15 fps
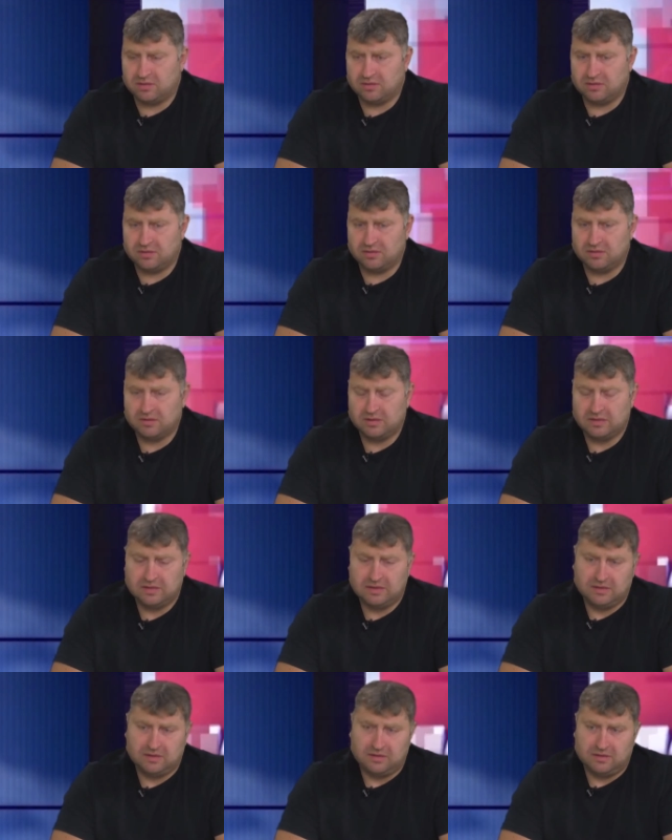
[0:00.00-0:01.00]
э,
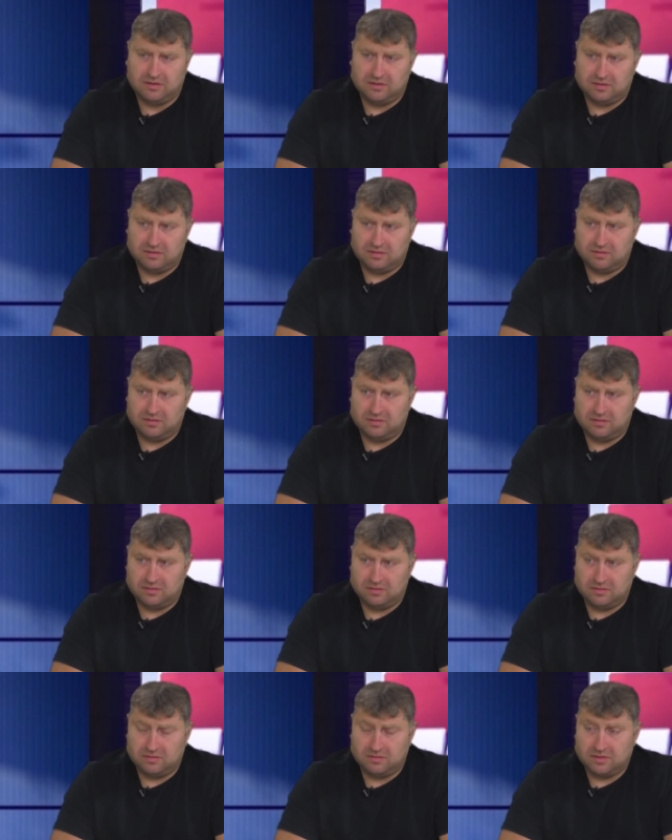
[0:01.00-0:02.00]

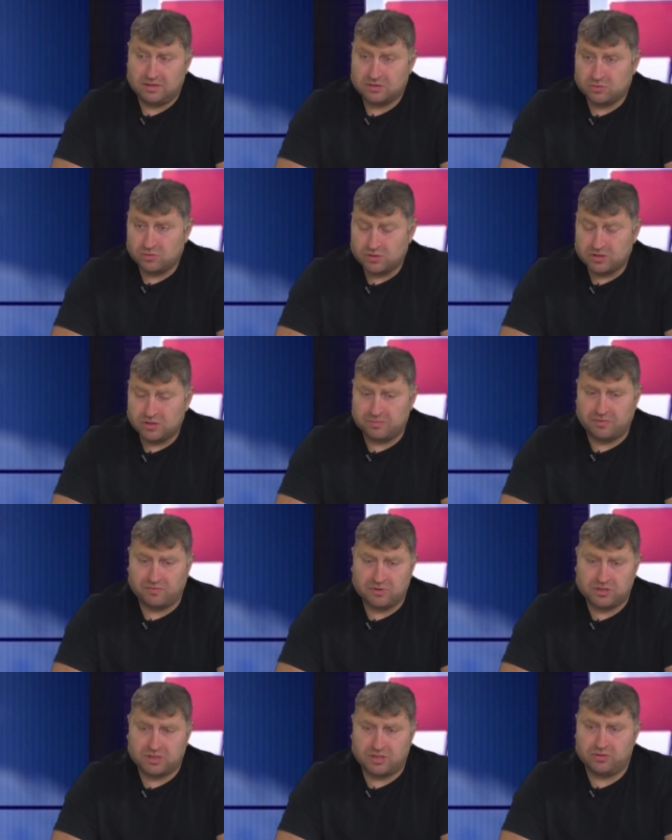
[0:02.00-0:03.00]
Э, насосы,
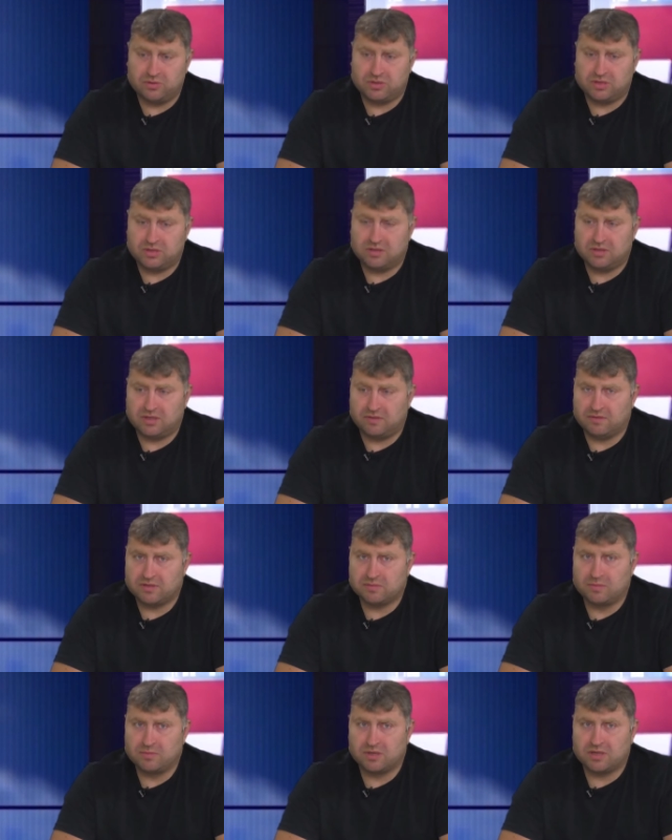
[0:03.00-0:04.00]
повышающие на
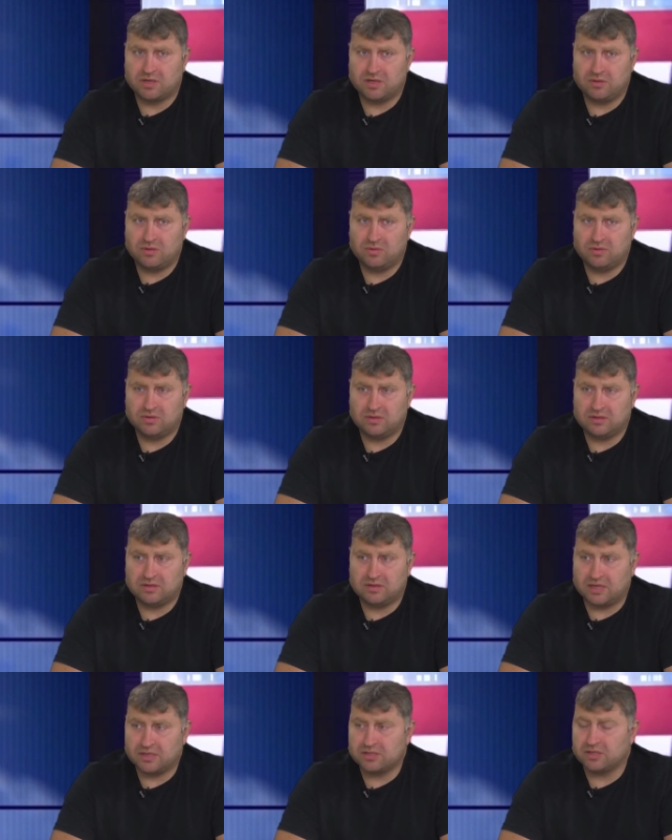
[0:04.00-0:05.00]
8
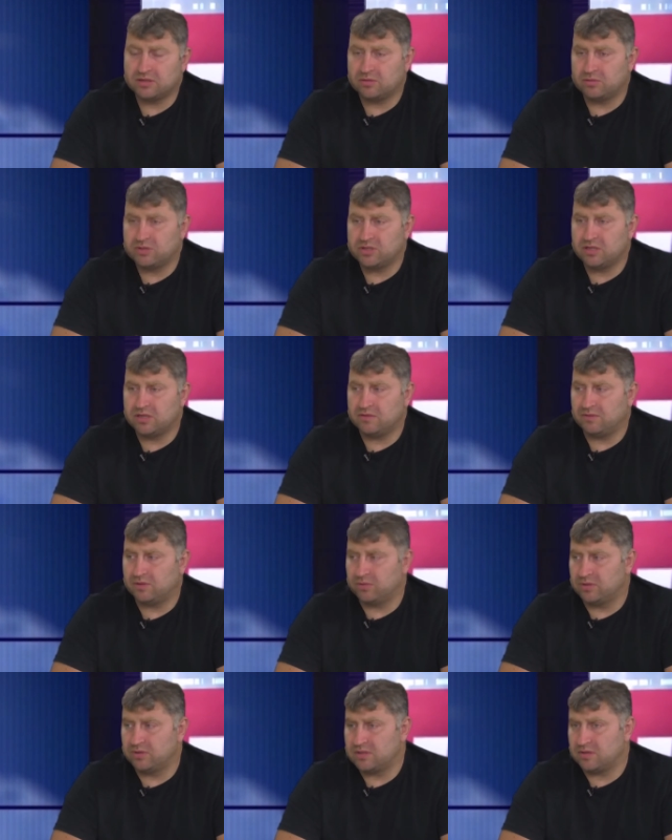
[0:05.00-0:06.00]
микрорайоне. Также отключение
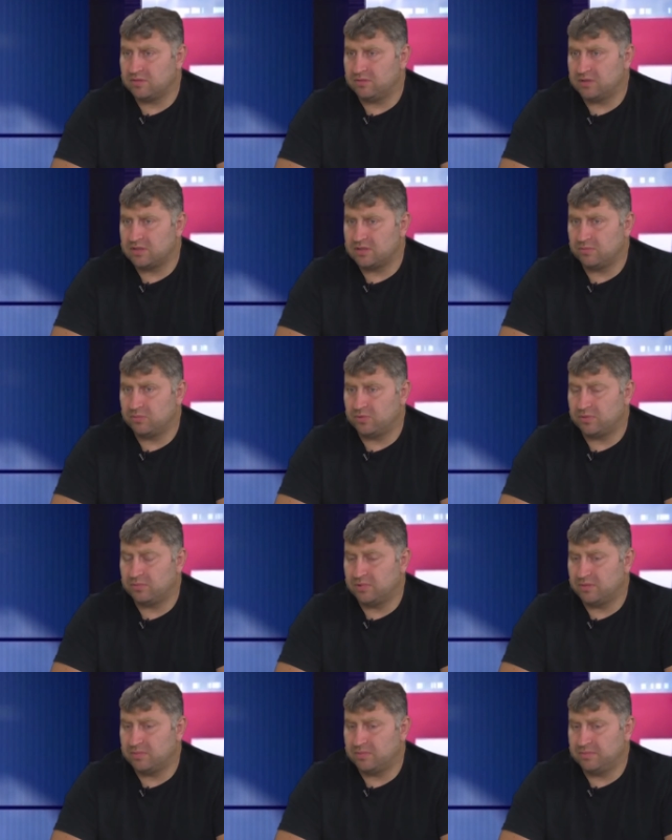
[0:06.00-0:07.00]
Володинского
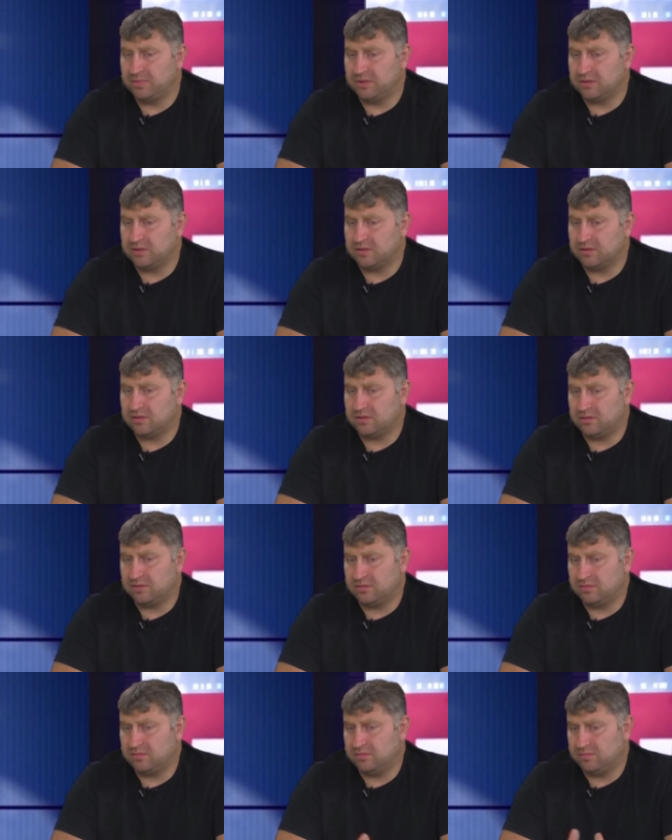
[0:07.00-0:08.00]
водозабора была
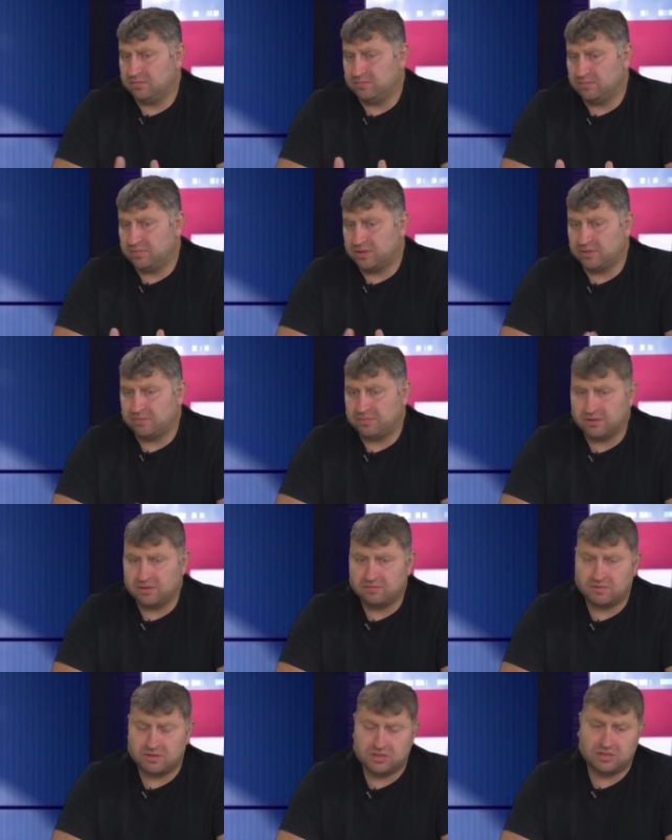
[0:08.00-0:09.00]
попытка, она была
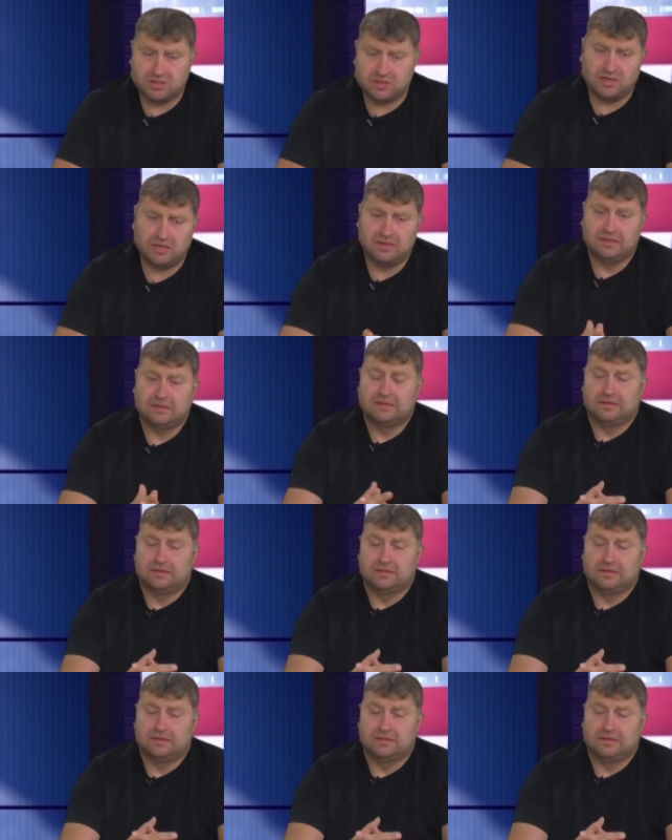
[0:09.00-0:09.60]
предотвращена.